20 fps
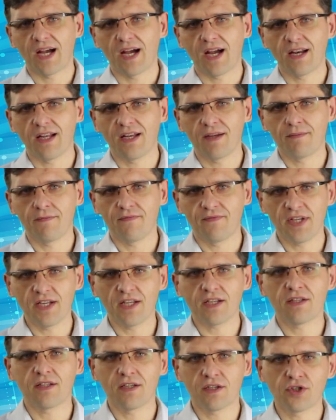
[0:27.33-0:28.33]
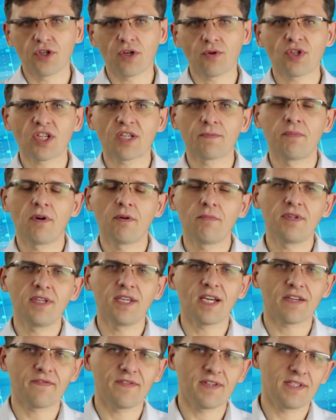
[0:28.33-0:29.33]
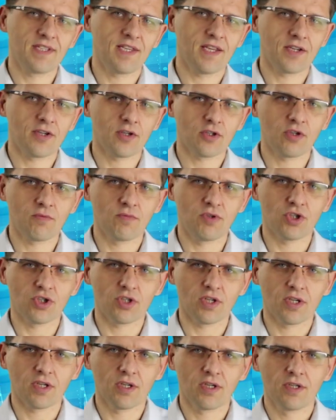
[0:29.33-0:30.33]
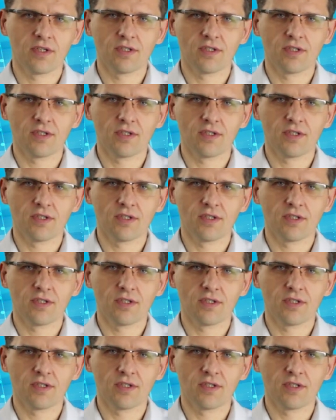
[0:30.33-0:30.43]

ale wiele tych książek pomija kwestie ekonomiczne.